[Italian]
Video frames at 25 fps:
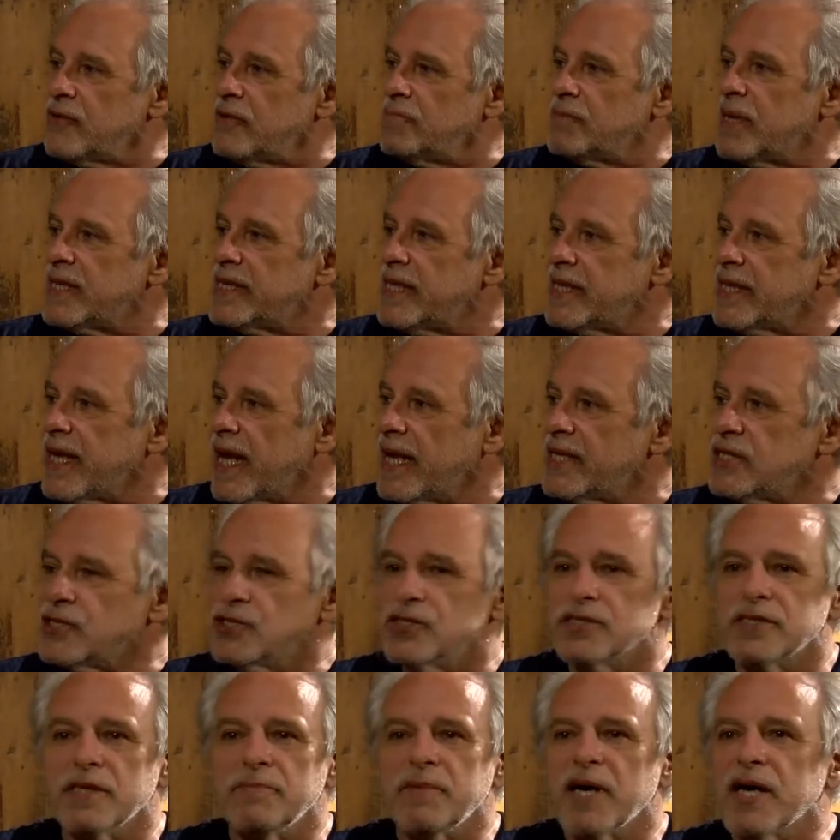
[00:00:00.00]
il materiale,
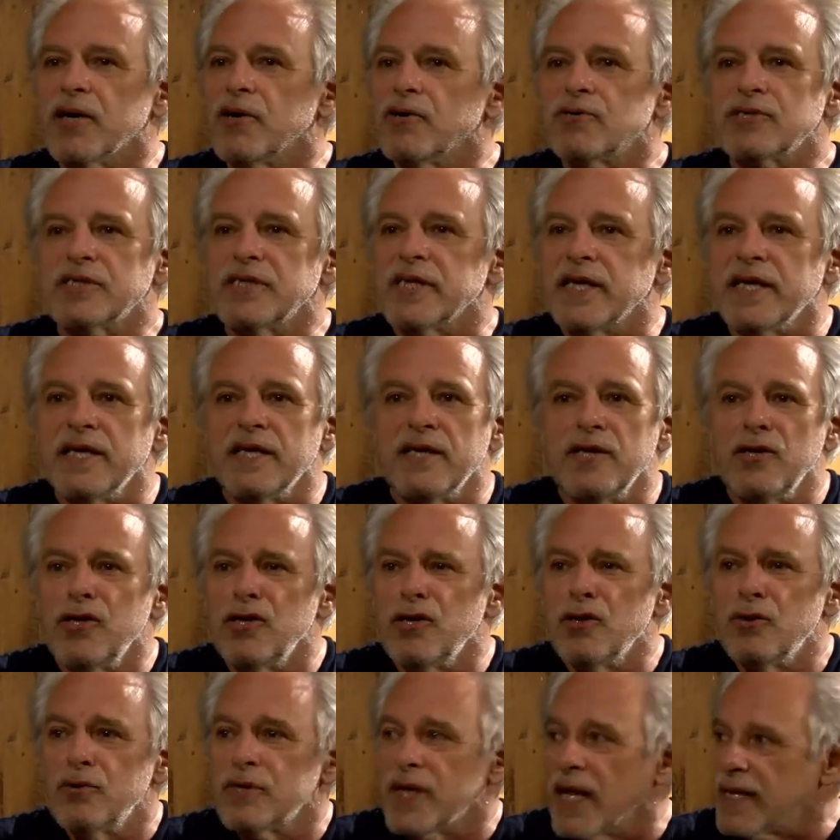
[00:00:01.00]
ci siamo accorti che
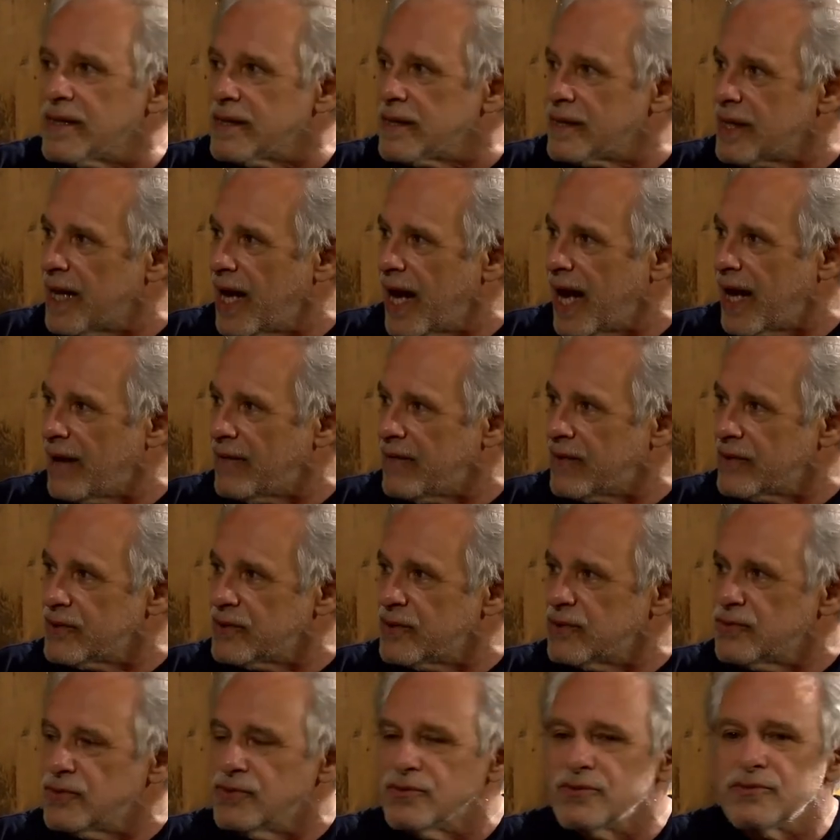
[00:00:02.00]
non andava,
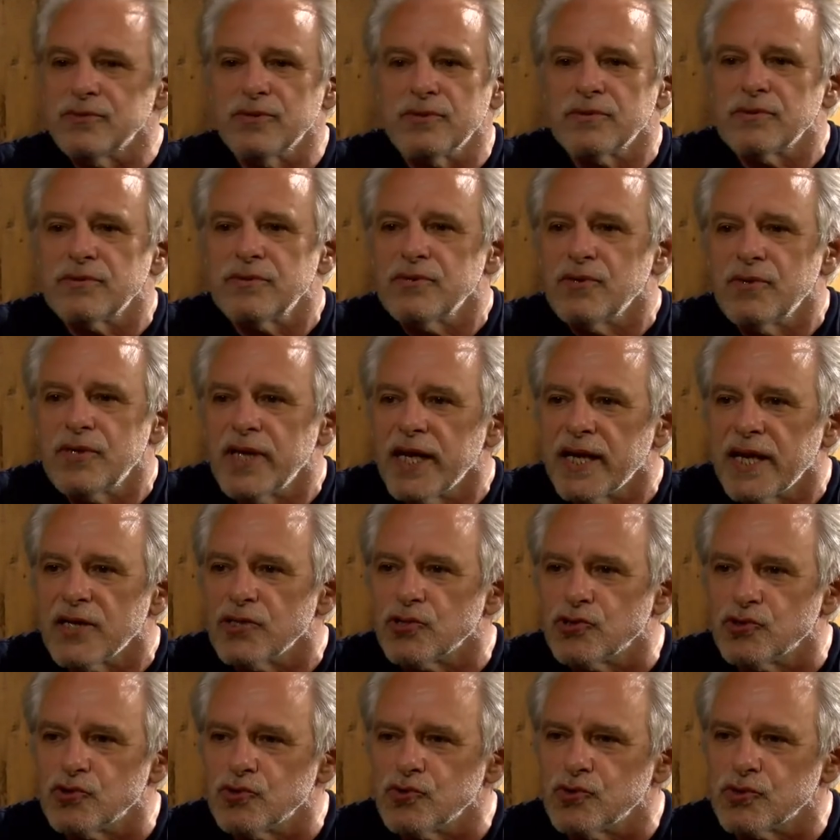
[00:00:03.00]
non, non, non
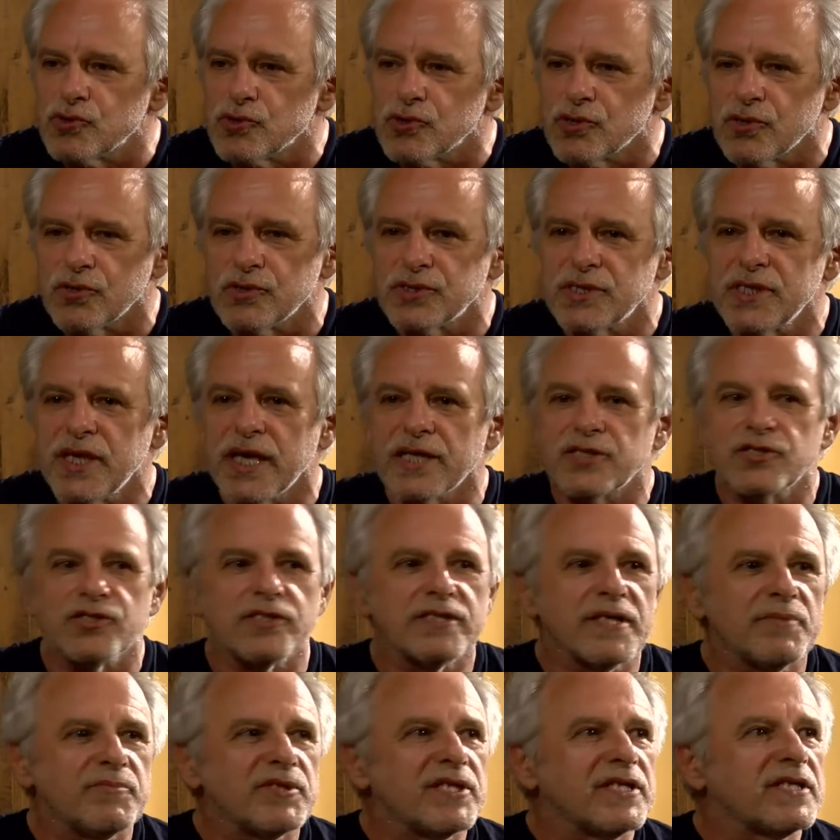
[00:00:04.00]
era giusto così, e ci
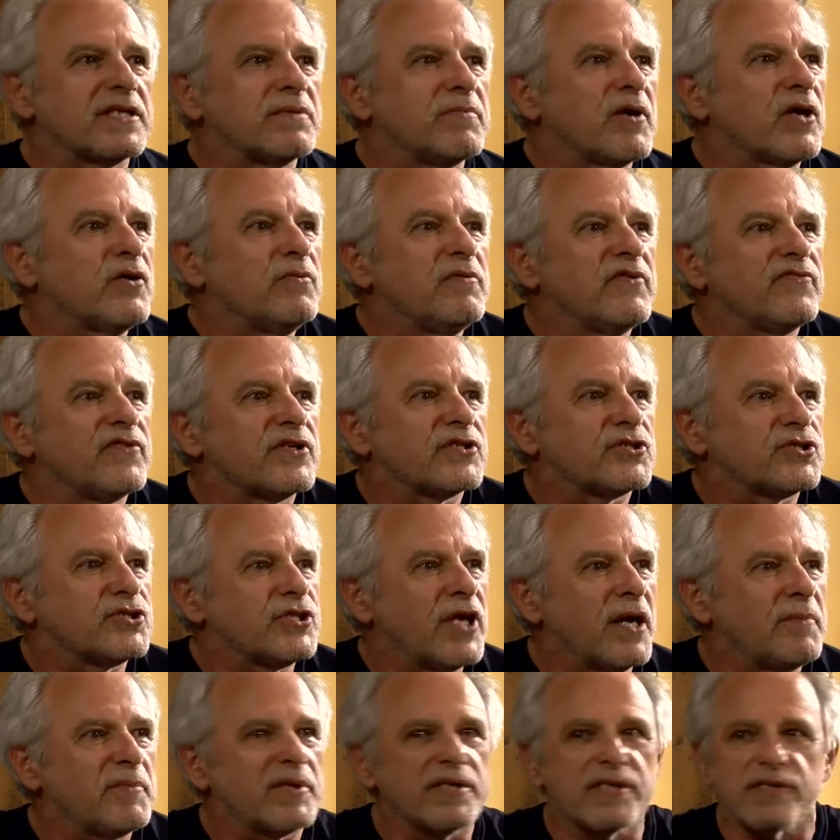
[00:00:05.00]
siamo detti, ma come
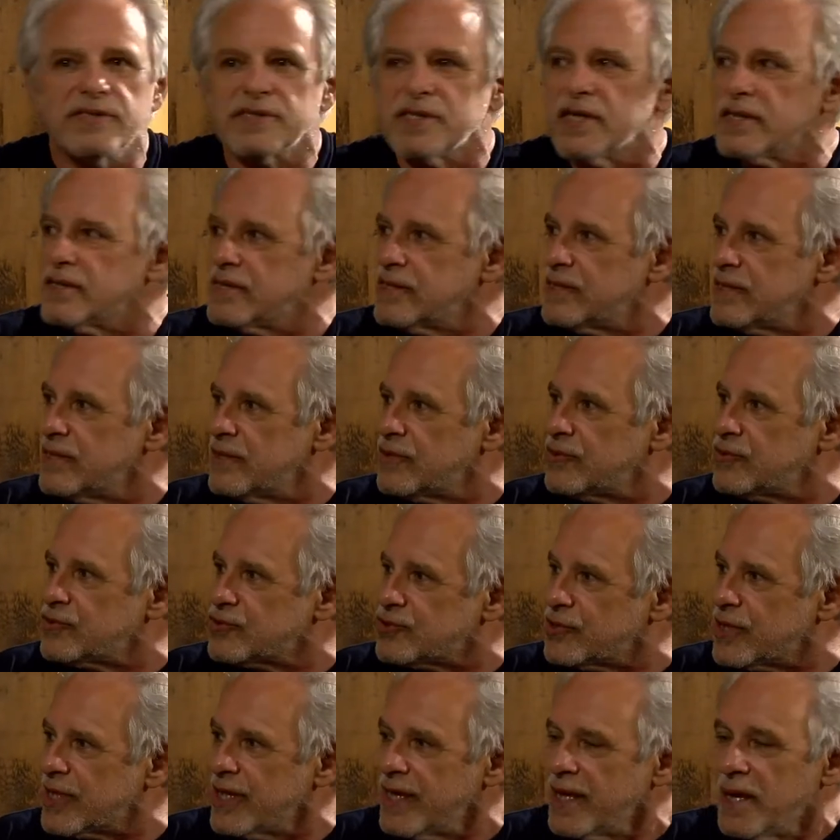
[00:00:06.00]
facciamo adesso a dirgli?
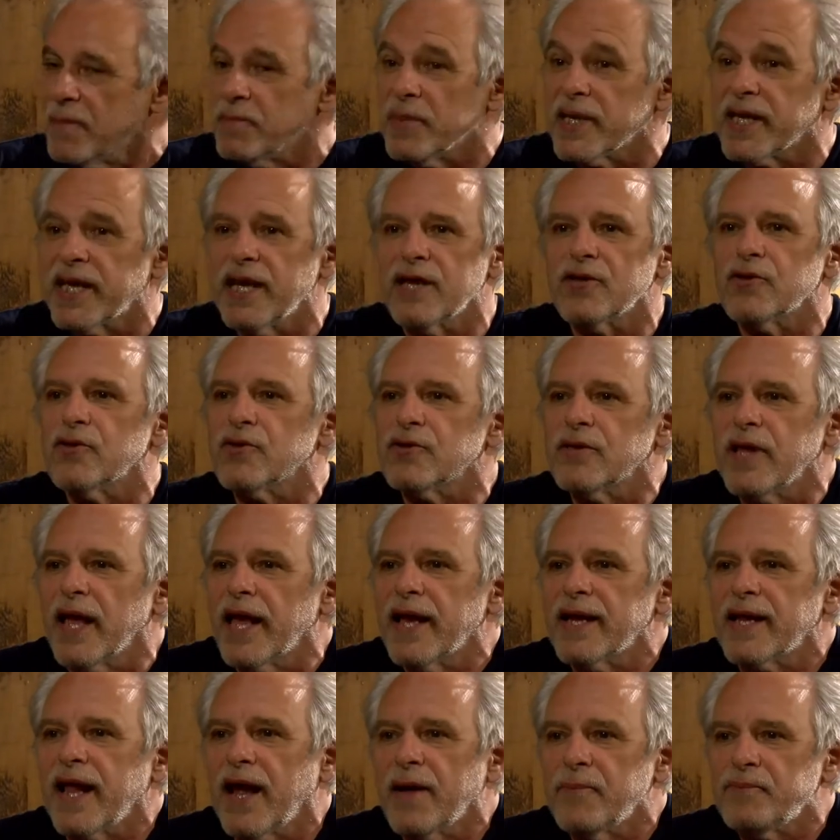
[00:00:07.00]
Cioè, perché
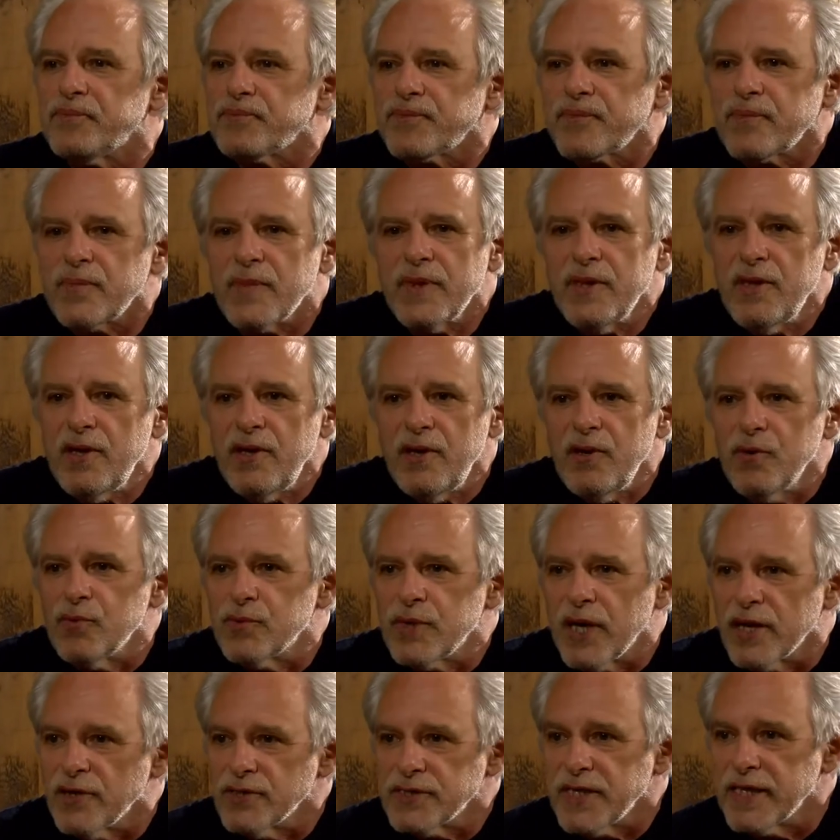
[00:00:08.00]
era
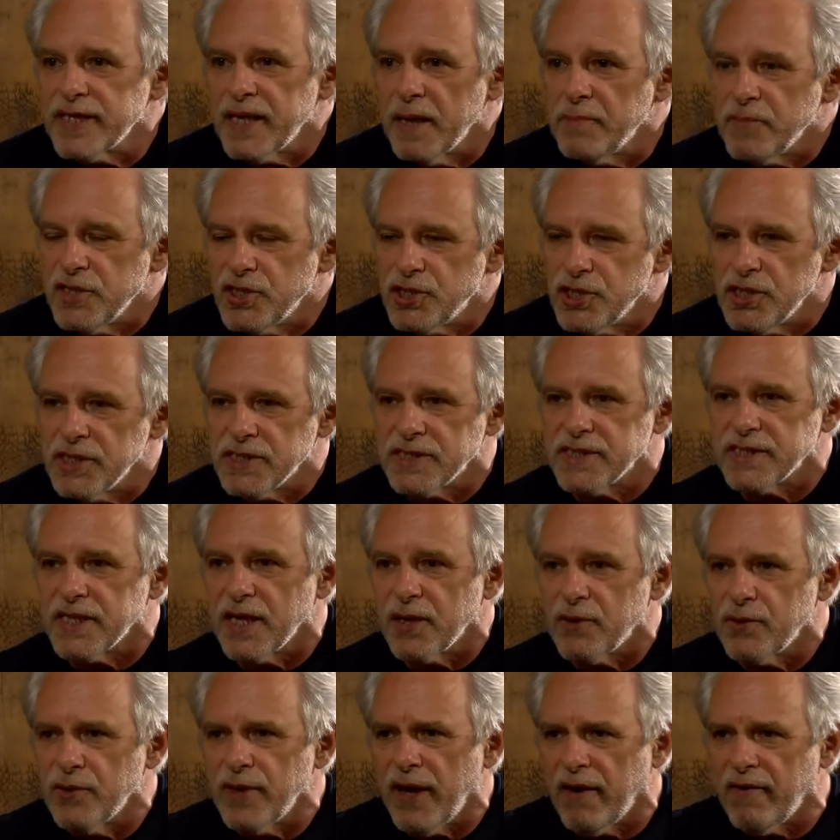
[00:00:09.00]
una cosa di
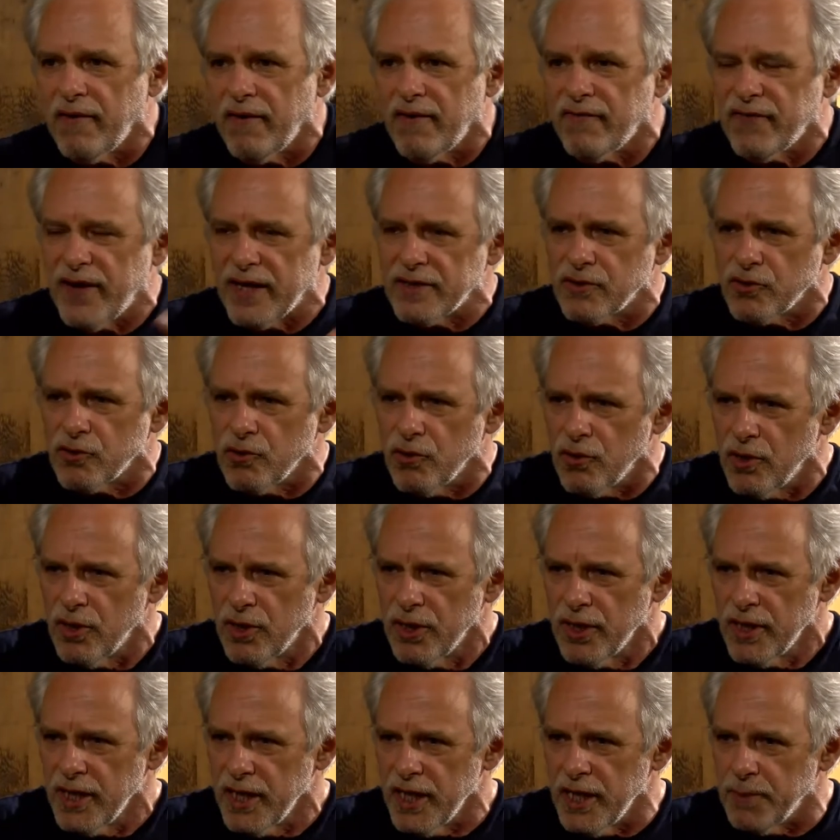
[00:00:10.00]
amicizia, lui aveva fatto
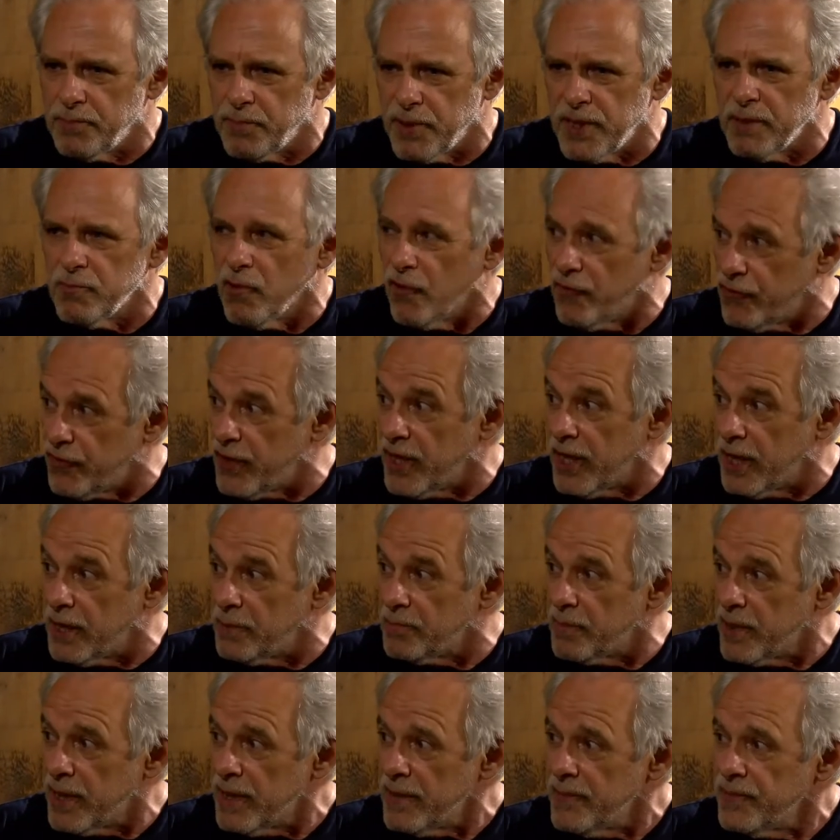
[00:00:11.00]
il primo
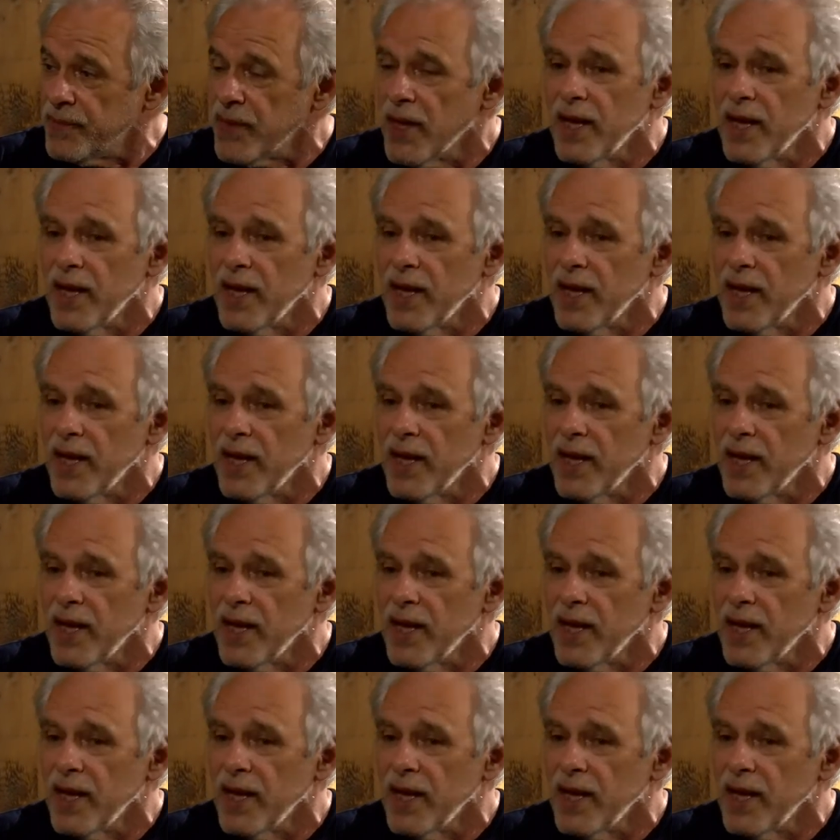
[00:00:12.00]
film